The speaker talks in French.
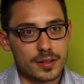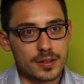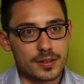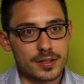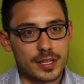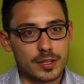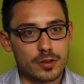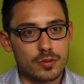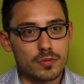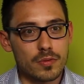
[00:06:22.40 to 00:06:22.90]

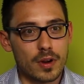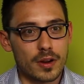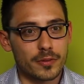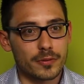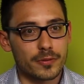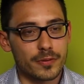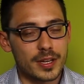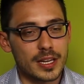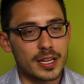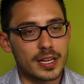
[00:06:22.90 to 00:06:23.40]
Cite-nous un
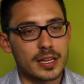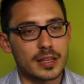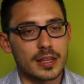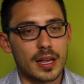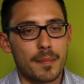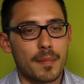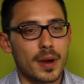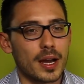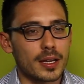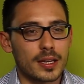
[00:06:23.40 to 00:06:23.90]
fait qui
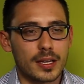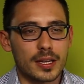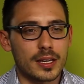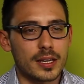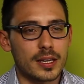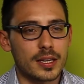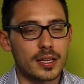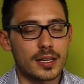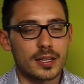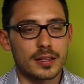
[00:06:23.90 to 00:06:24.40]
t'a
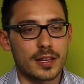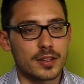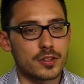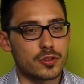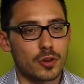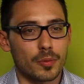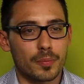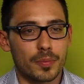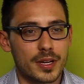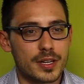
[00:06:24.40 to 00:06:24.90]
marqué, qui t'a
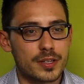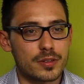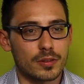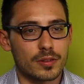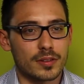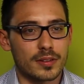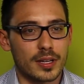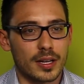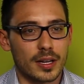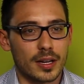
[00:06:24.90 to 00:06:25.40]
surpris sur
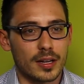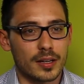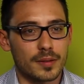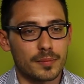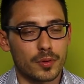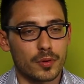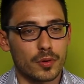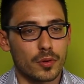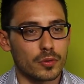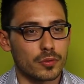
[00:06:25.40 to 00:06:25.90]
le
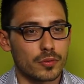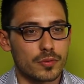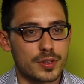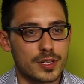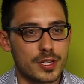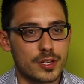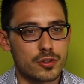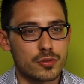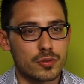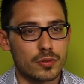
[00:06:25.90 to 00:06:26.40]
terrain pendant ton
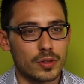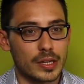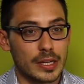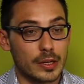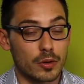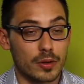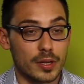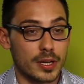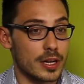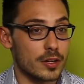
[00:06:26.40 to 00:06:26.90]
séjour
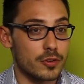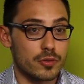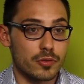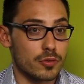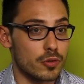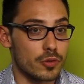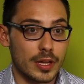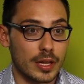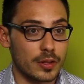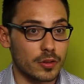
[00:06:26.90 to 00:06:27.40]
et auquel
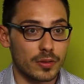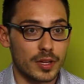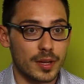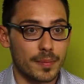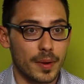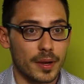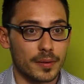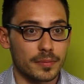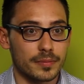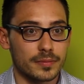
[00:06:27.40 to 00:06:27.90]
tu ne t'attendais
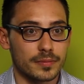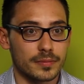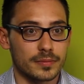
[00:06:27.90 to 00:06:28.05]
pas.